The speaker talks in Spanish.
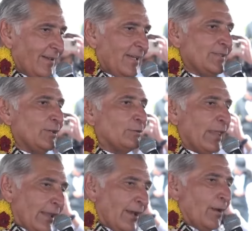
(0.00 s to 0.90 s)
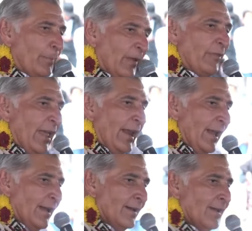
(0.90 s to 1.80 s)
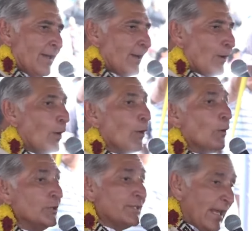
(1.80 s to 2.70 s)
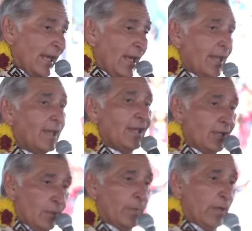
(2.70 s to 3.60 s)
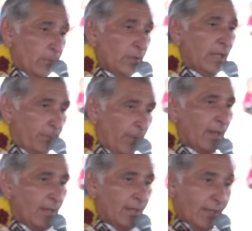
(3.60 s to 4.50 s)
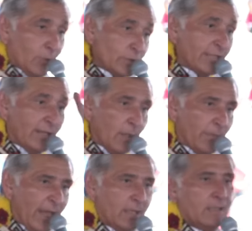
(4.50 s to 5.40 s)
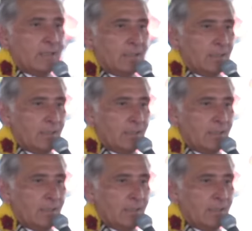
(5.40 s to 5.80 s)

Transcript: Y si ustedes no prefieren, con un sí y nos ponemos de pie. Escúchenlo bien.